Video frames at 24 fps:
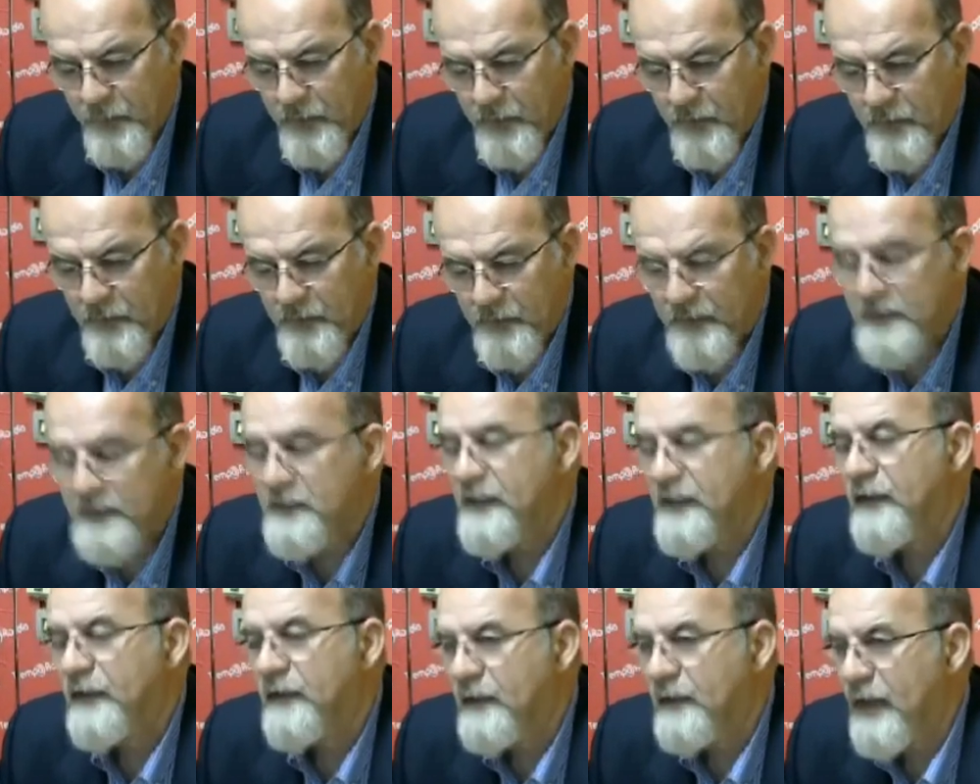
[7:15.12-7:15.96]
di
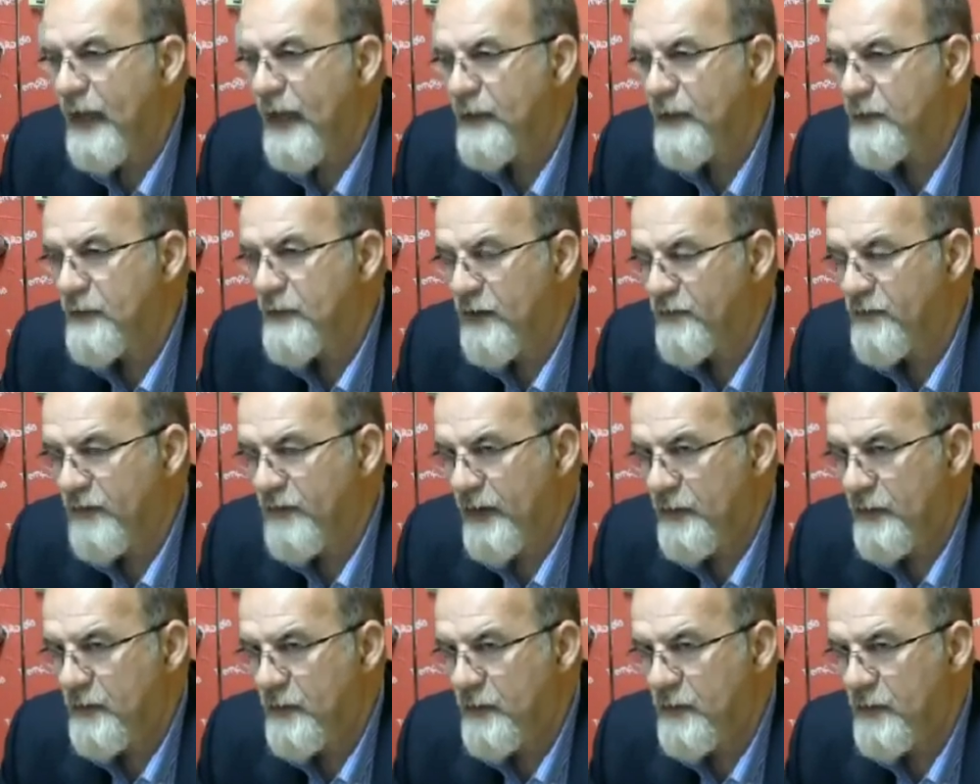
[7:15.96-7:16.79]
70
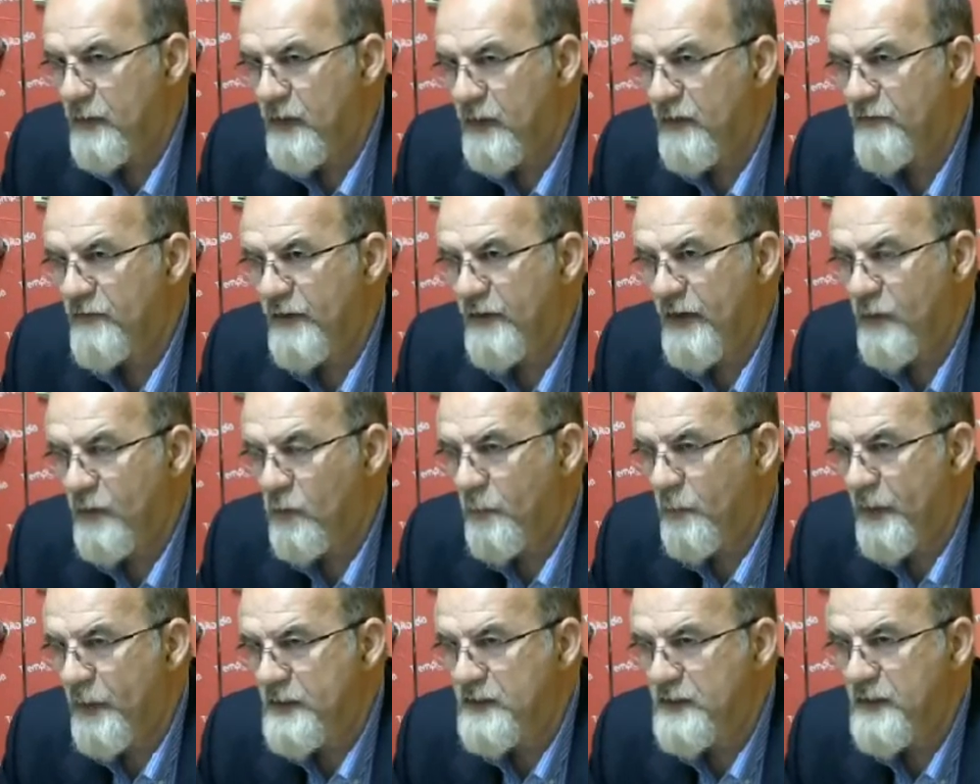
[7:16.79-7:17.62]
eventi che verranno
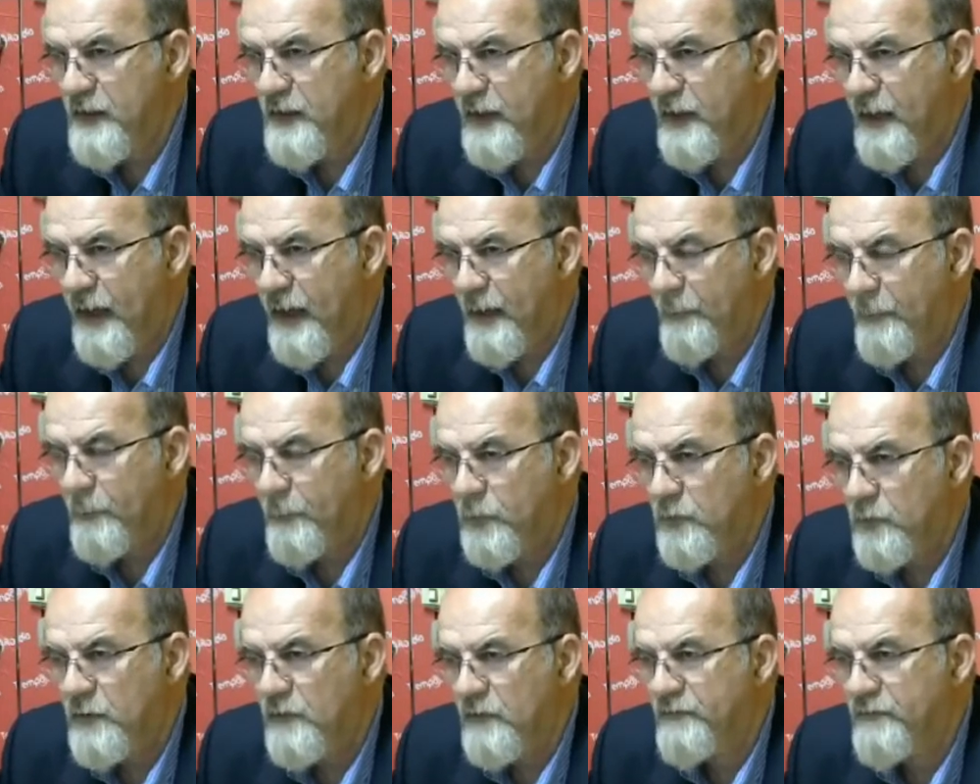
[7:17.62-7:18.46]
messi in
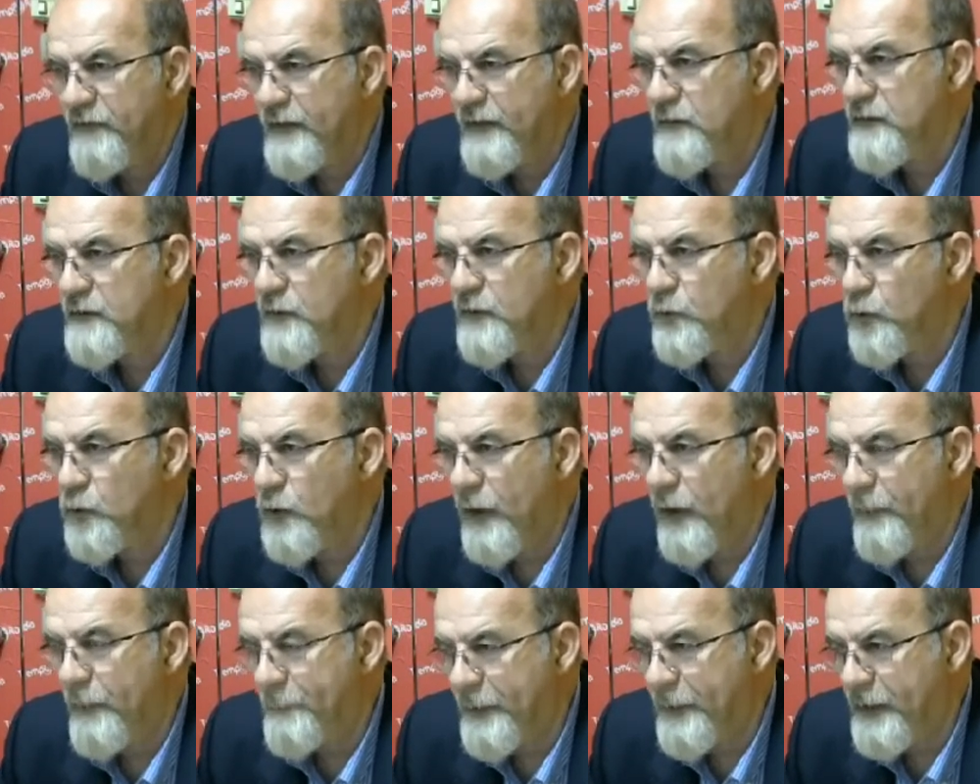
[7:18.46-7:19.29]
campo dal
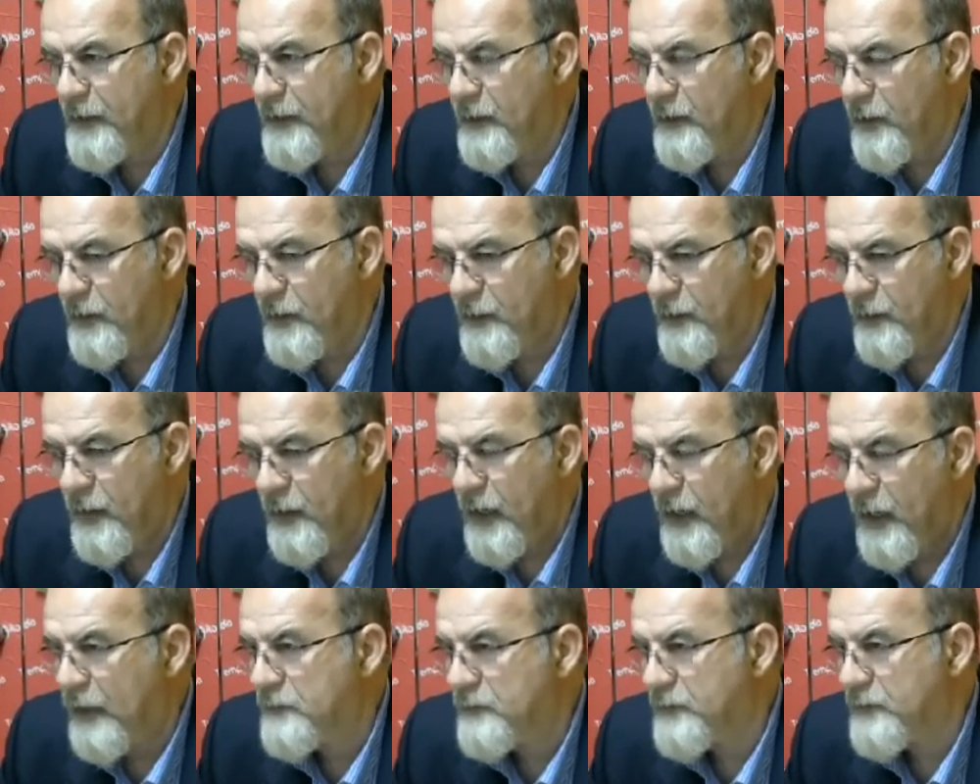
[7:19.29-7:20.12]
22 aprile
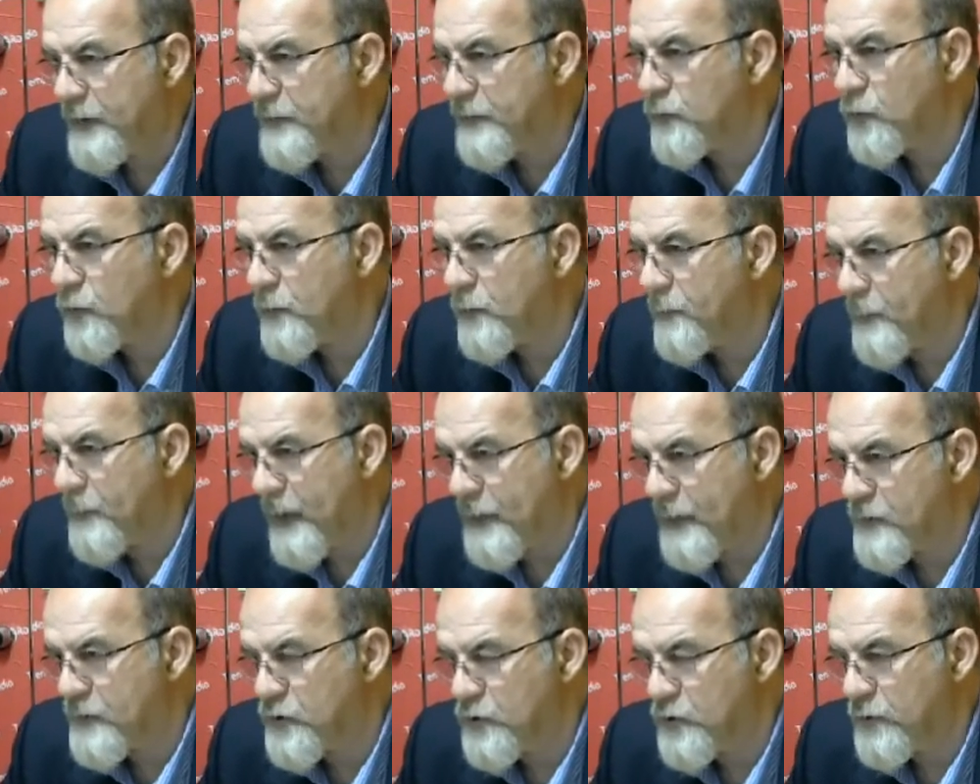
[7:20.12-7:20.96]
al 31
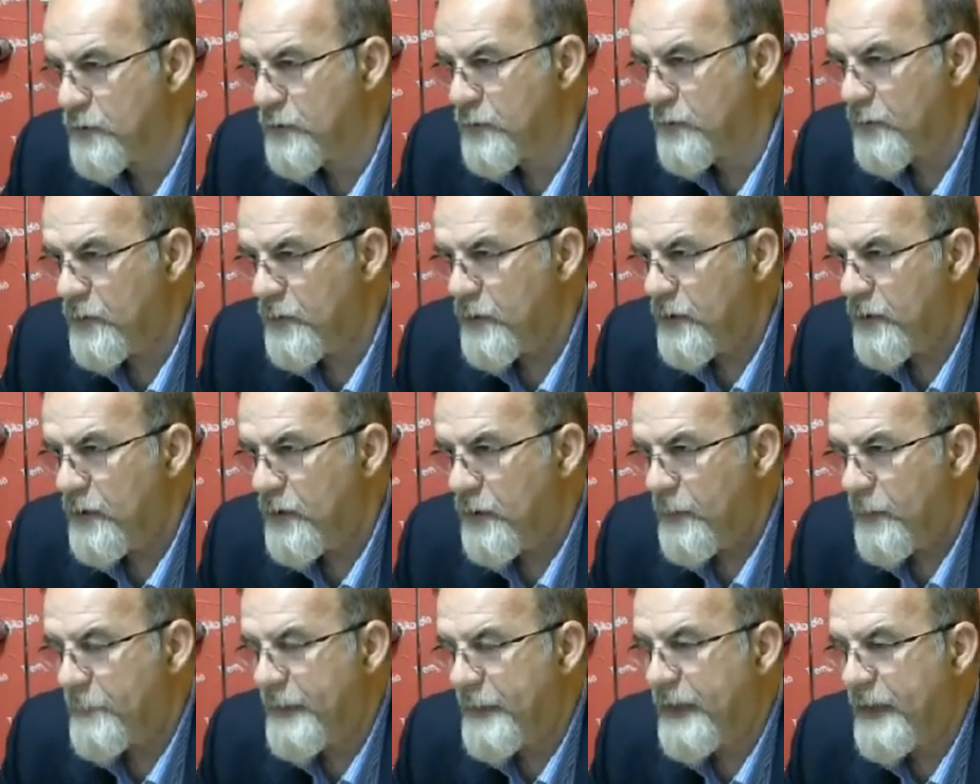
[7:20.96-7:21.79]
maggio.
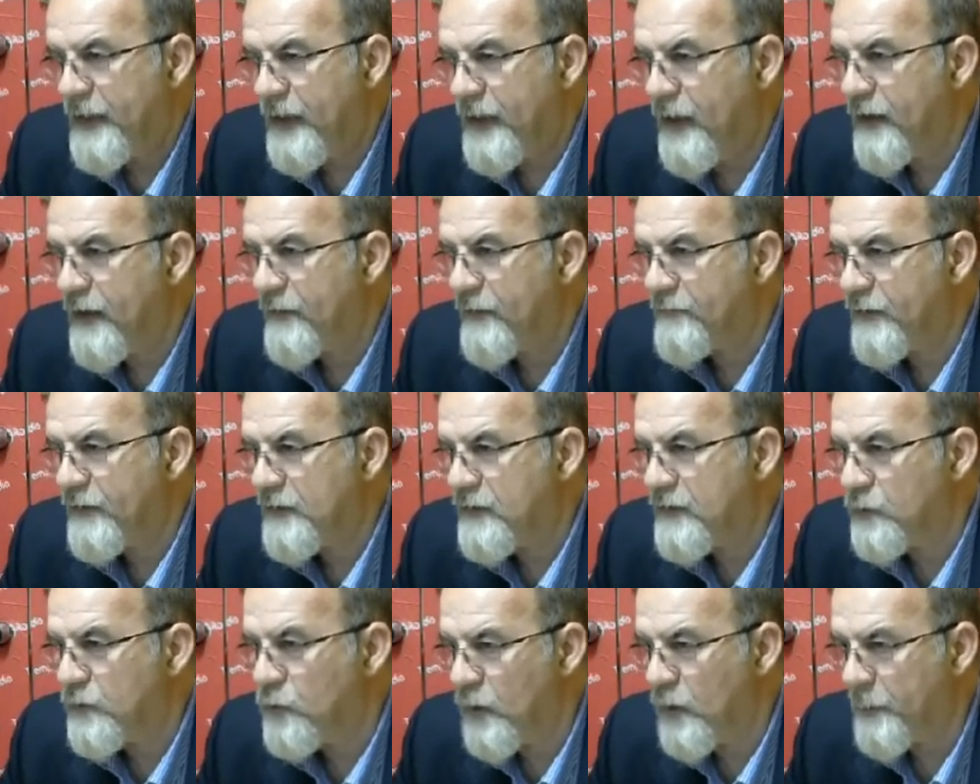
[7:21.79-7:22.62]
Perché
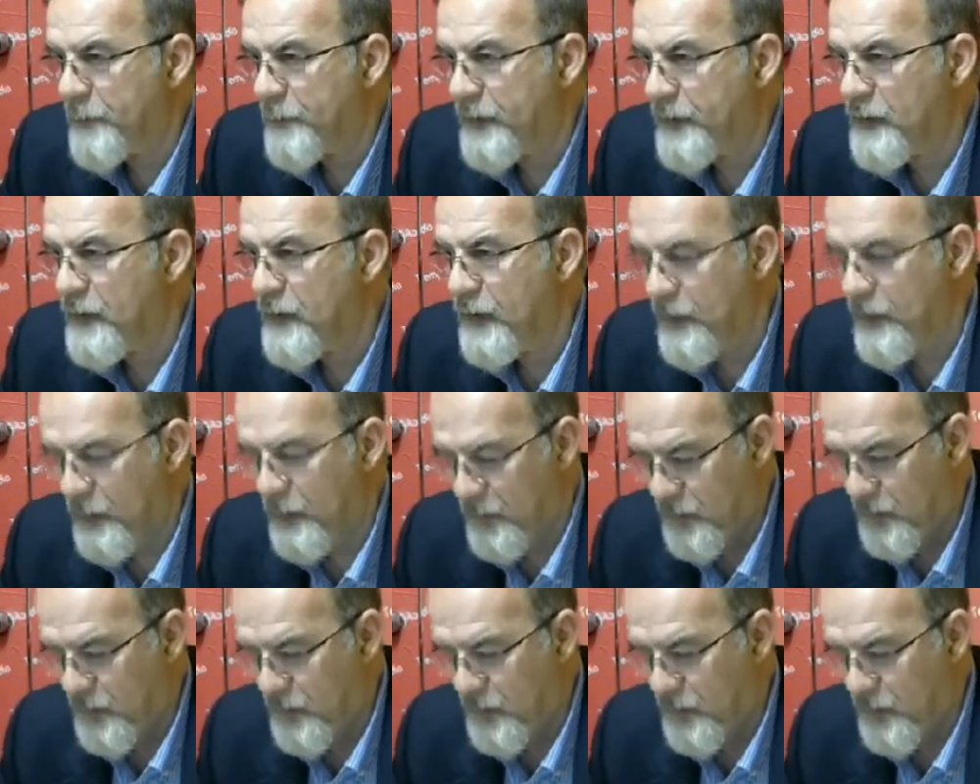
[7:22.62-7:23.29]
22 aprile e